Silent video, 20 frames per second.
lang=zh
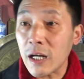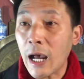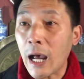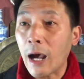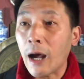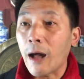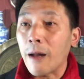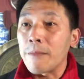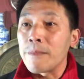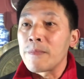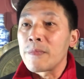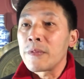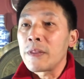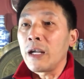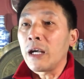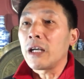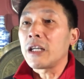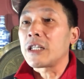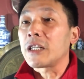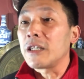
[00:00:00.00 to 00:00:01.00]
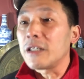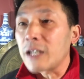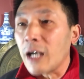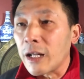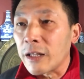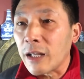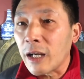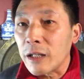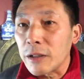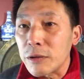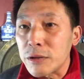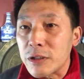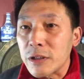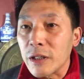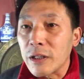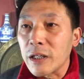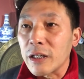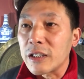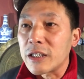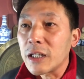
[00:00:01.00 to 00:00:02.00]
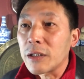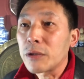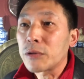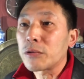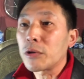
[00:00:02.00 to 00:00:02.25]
事案啊，那个刑事案大家都知道那个结果，